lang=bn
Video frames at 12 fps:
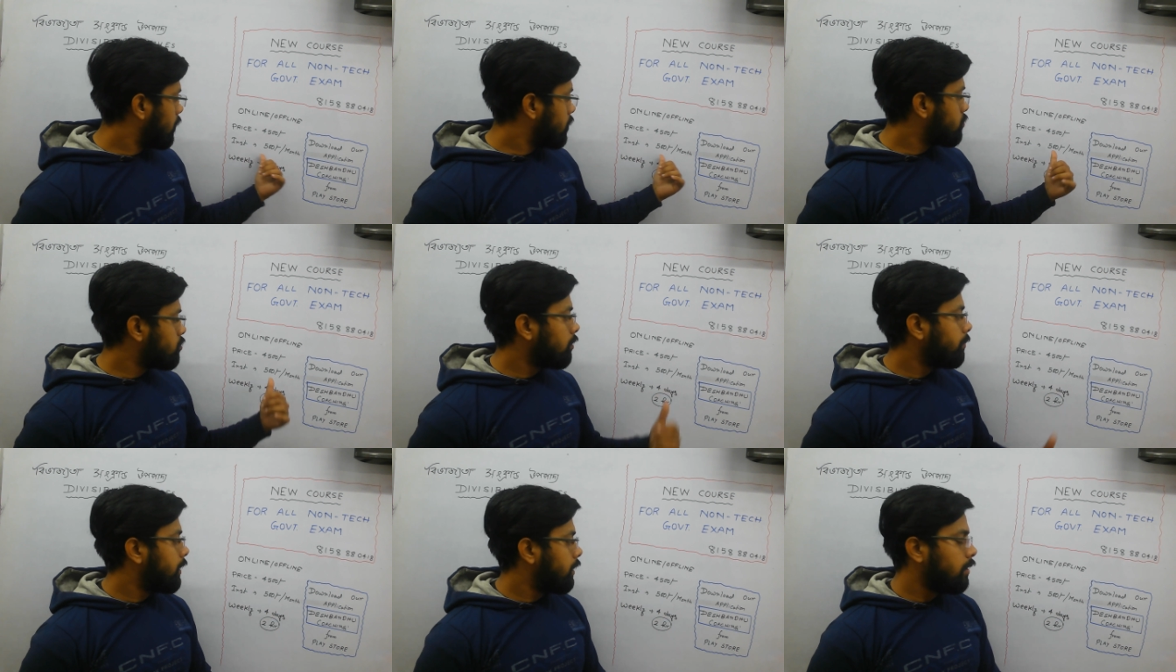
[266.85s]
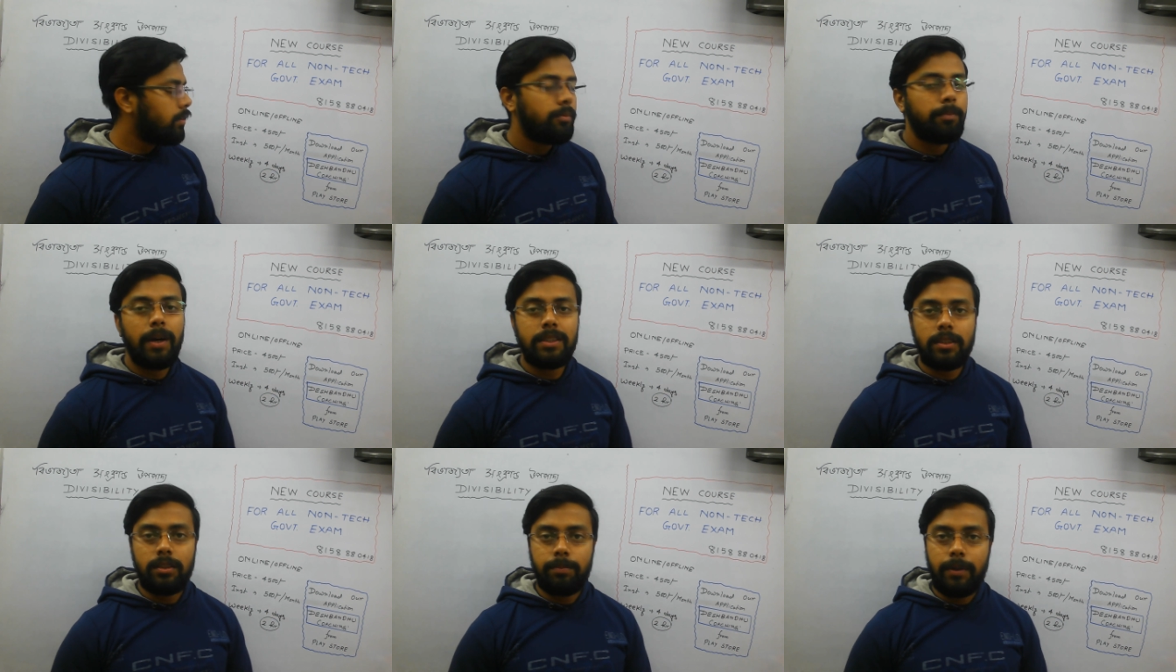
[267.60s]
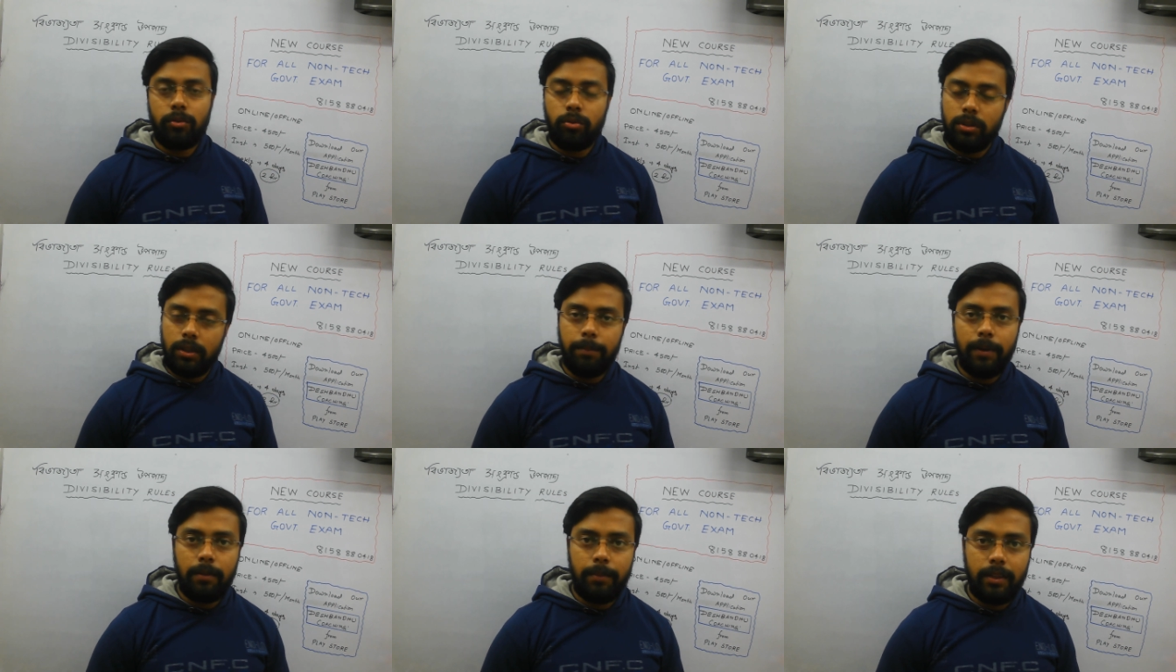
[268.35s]
ইনস্টলমেন্টে পাঁচ হাজার পাঁচশো টাকা
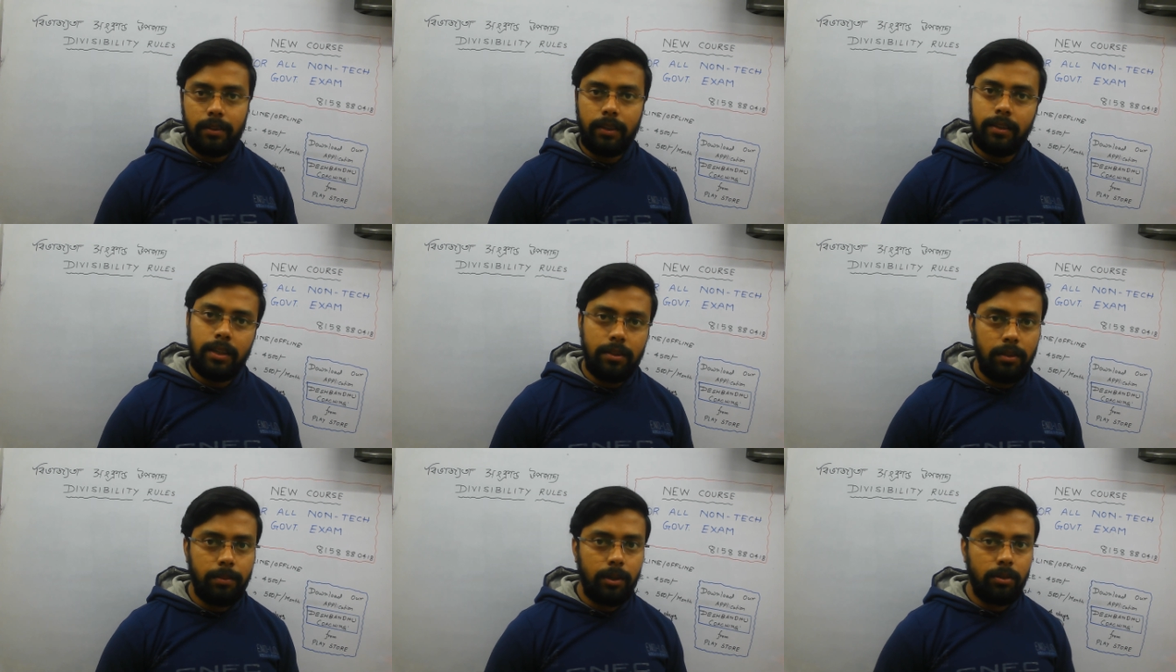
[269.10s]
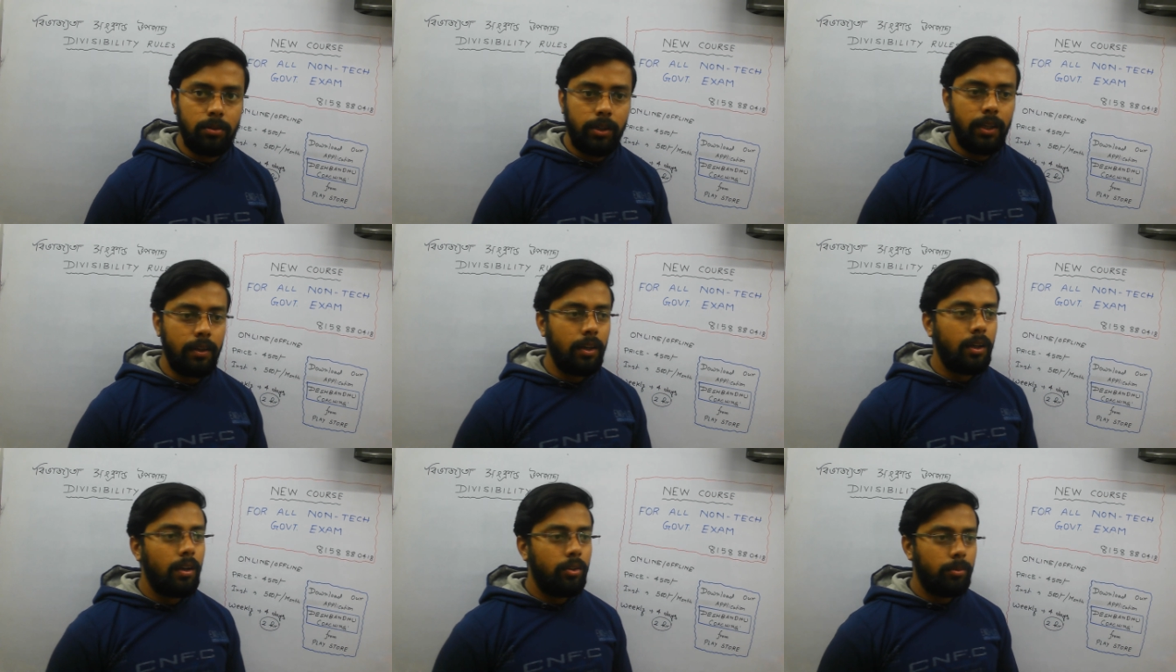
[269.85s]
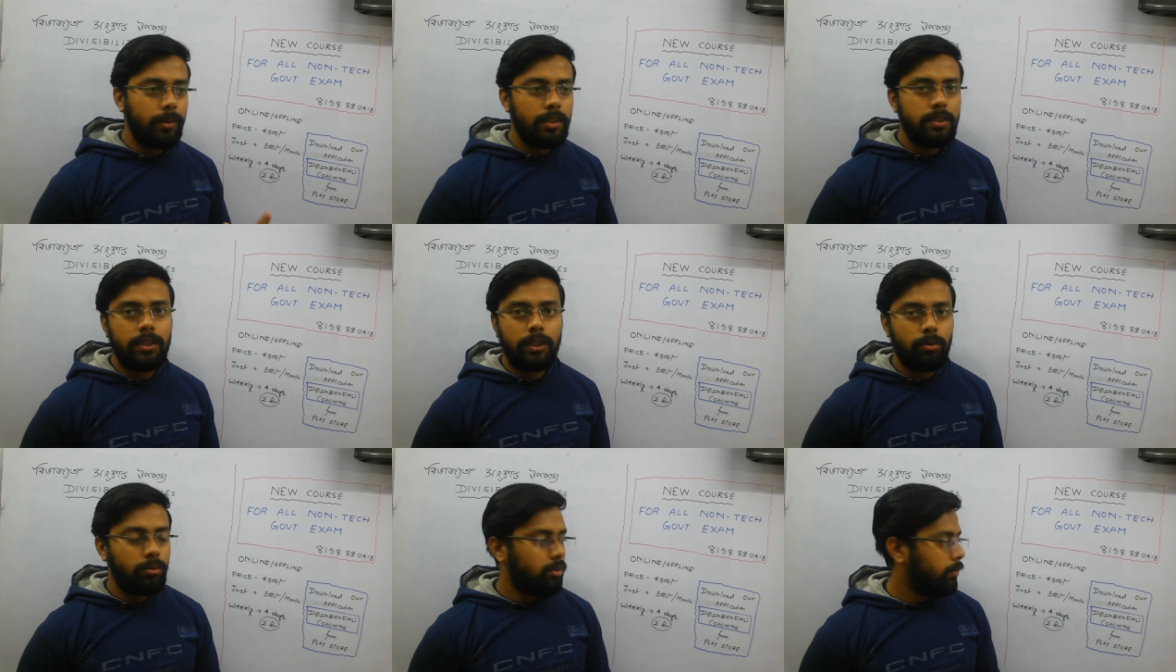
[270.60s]
পার মান্থে কিনতে পারো ওকে তোমাদের যেটা
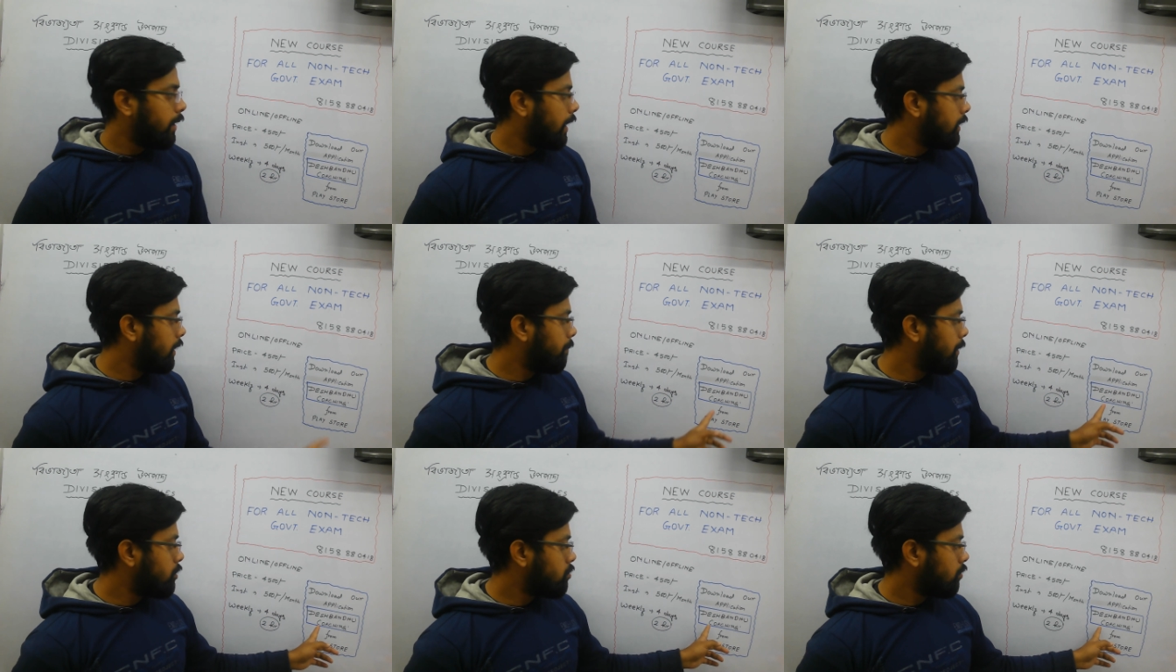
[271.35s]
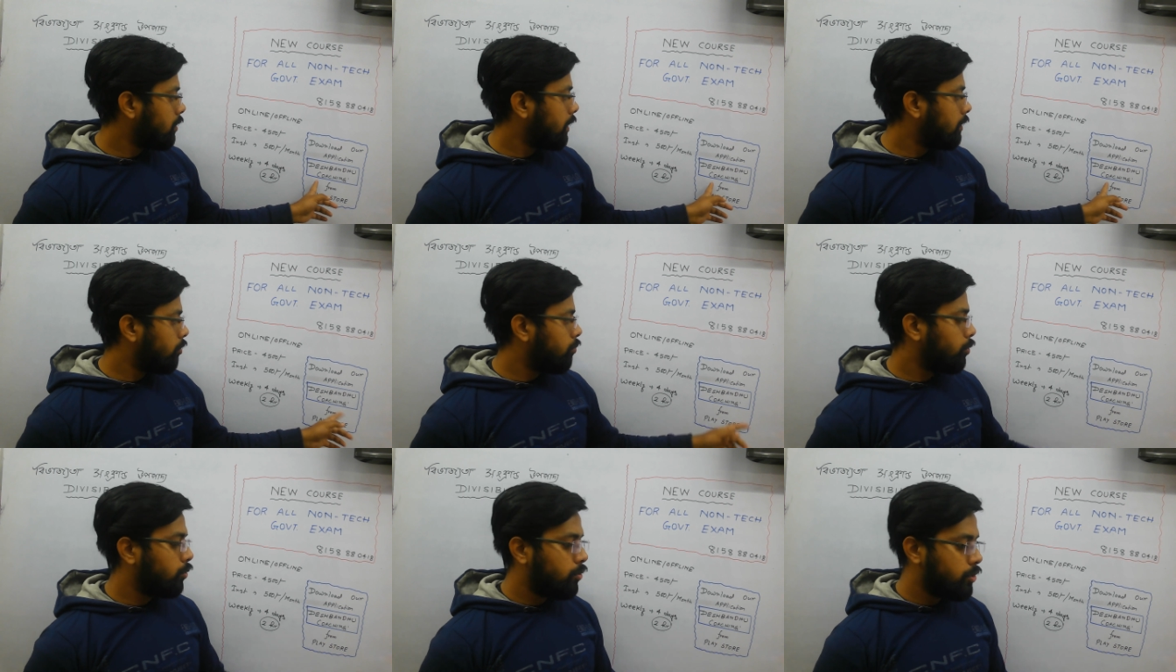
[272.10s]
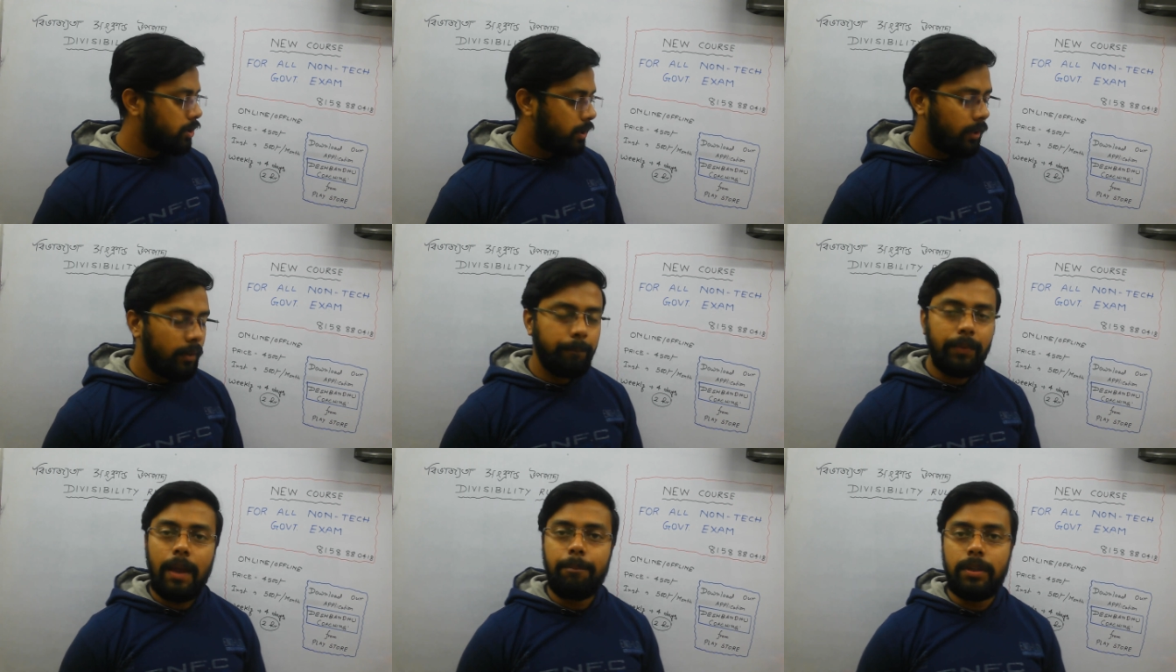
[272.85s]
করতে হবে আইদার প্লে স্টোর থেকে দেশবন্ধু কোচিং
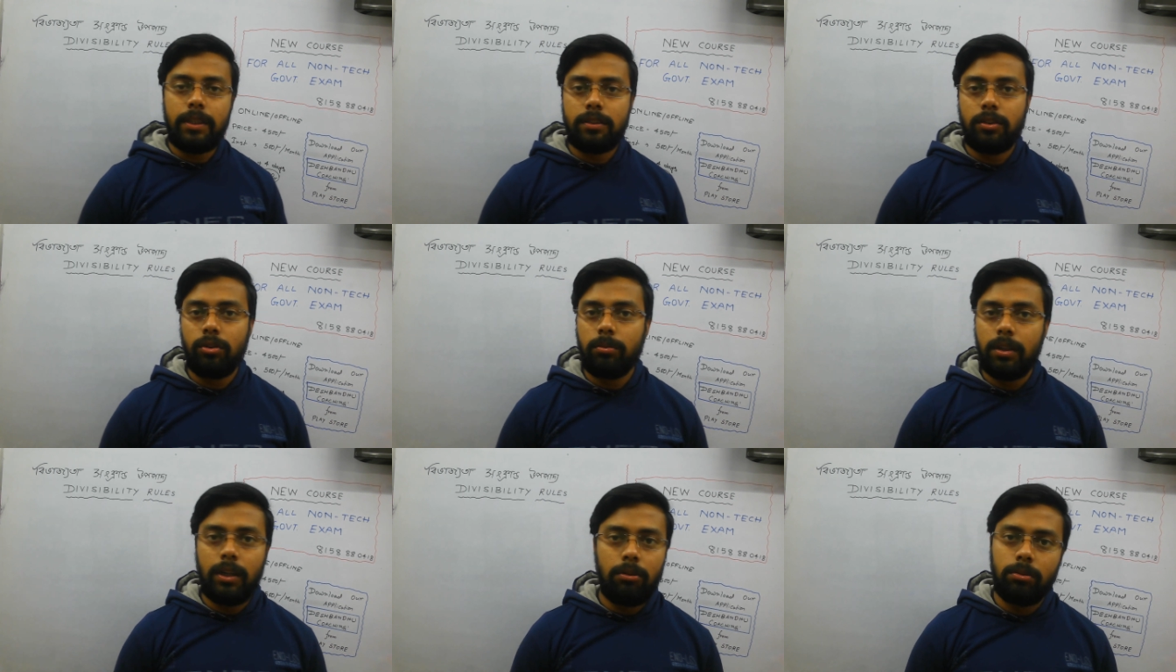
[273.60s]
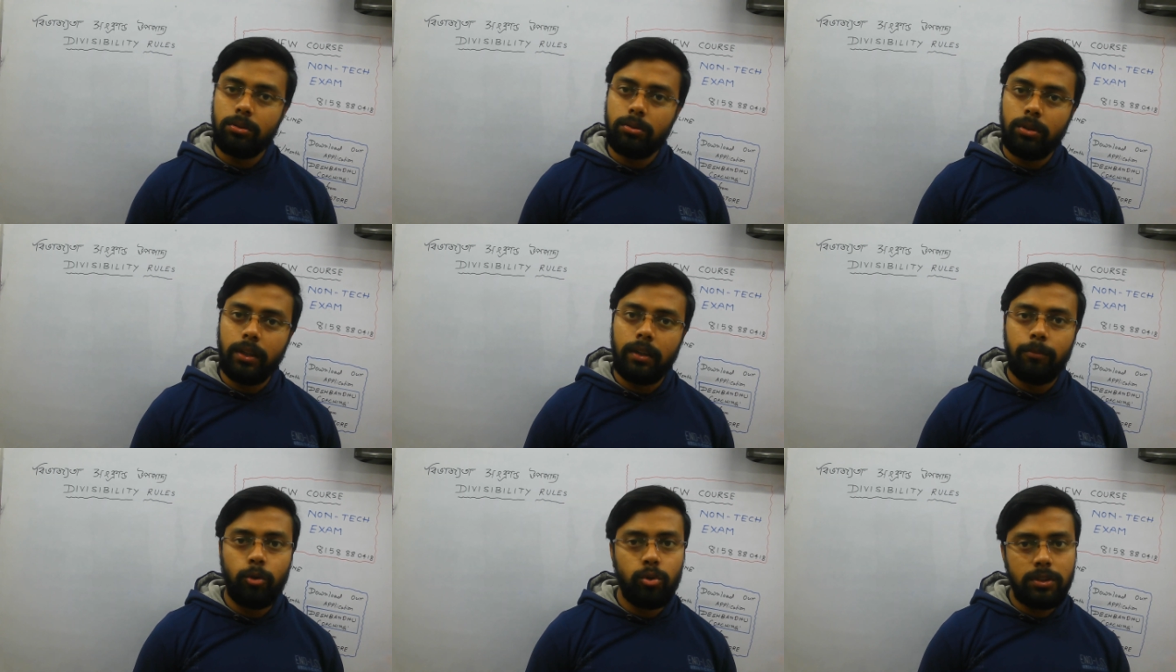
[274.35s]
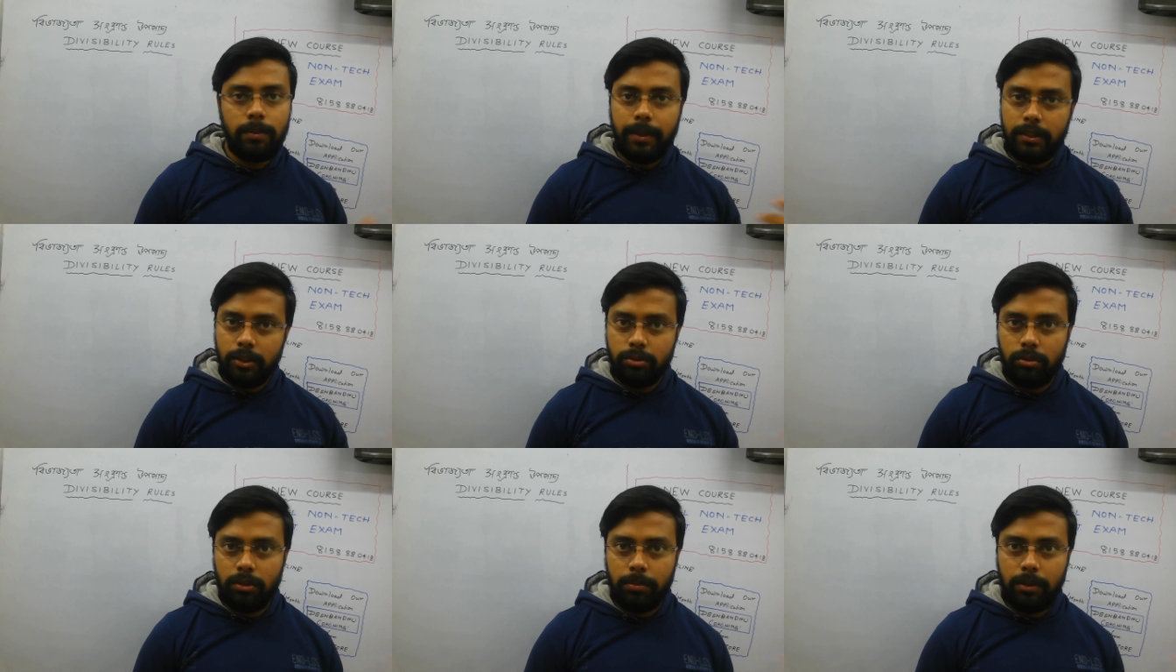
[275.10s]
অ্যাপ্লিকেশান তোমরা ডাউনলোড করে কোর্সটা পারচেস
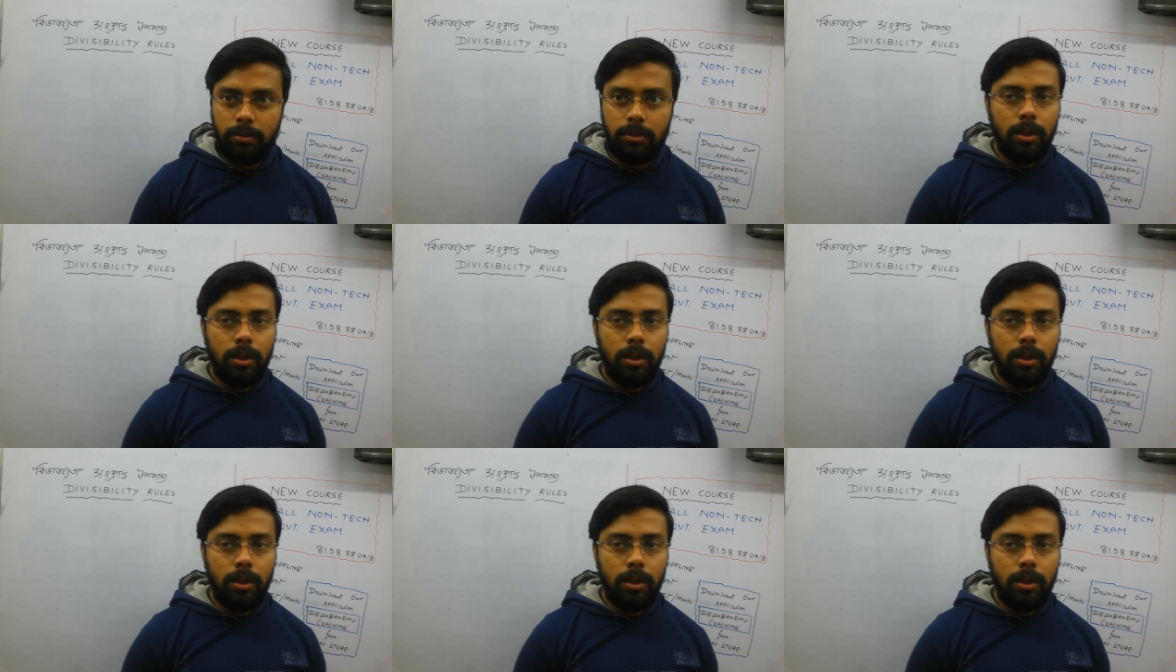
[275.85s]
করতে পারো